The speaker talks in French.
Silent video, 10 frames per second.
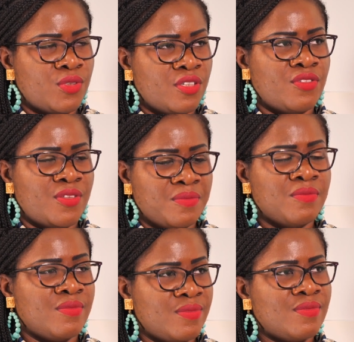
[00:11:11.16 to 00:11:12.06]
Tout à fait.
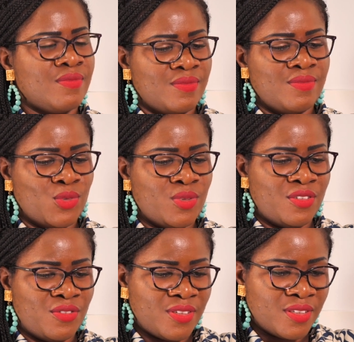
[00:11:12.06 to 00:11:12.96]

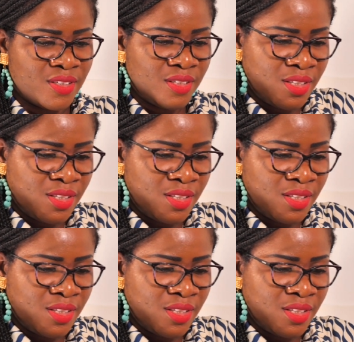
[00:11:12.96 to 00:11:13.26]
Tout à fait.